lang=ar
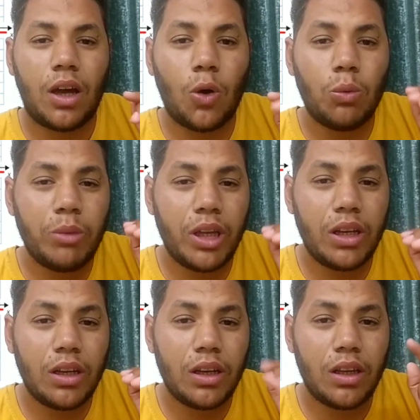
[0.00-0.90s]
او
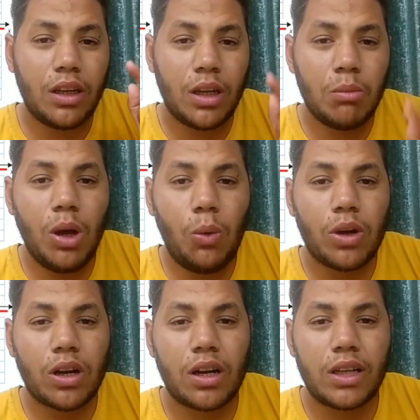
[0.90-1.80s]
من
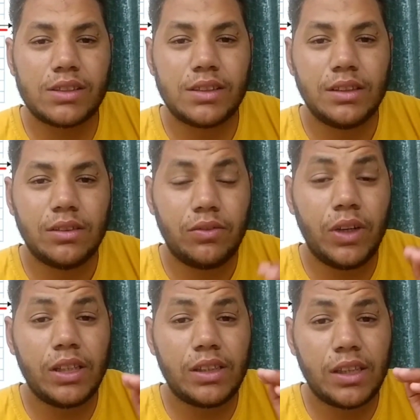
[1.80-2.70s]
المحور الرأسي في
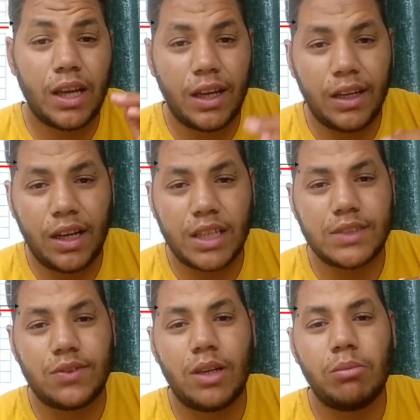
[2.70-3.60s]
الاتجاه
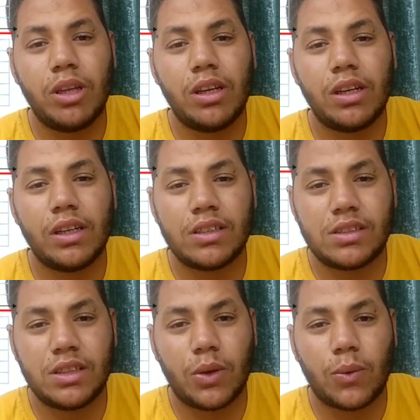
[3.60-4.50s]
الاسفل من
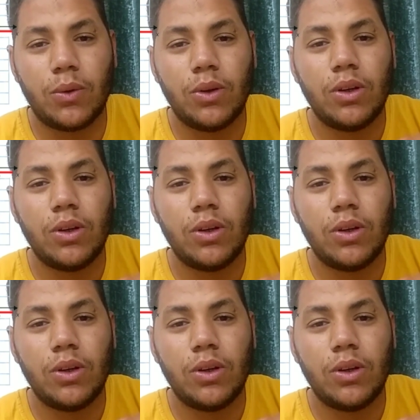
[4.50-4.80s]
الزيرو